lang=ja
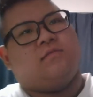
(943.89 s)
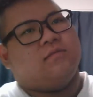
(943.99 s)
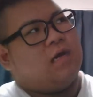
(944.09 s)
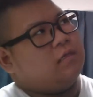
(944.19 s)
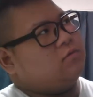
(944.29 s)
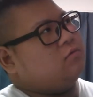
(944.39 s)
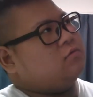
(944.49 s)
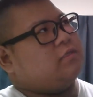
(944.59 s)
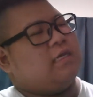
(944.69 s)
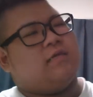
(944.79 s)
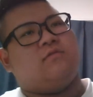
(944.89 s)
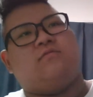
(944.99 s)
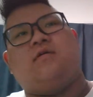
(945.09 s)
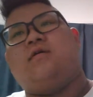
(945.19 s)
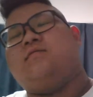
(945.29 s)
あの声優
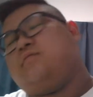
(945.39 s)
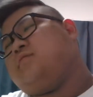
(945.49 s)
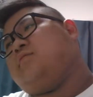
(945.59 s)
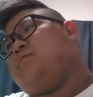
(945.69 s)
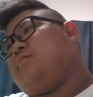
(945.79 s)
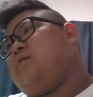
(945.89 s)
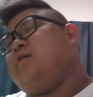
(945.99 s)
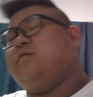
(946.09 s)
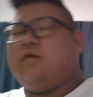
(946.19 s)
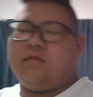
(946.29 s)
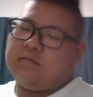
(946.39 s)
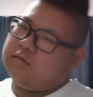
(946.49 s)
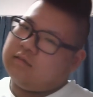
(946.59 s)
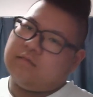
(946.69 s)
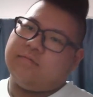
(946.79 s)
は、まあなんで、
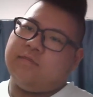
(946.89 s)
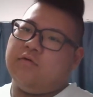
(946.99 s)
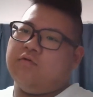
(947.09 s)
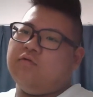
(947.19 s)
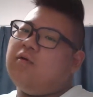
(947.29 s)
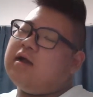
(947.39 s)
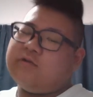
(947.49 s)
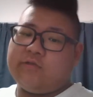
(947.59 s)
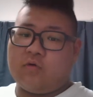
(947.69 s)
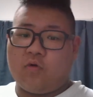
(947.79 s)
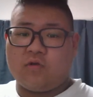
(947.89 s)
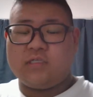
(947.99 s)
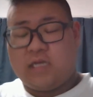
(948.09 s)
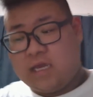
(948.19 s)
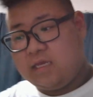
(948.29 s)
な日本の悪いところ
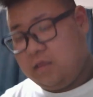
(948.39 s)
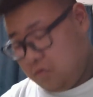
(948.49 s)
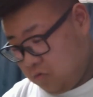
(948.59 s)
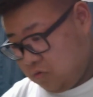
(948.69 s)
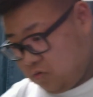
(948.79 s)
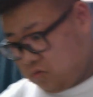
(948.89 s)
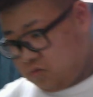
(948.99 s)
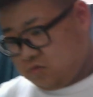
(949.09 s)
じゃないけど、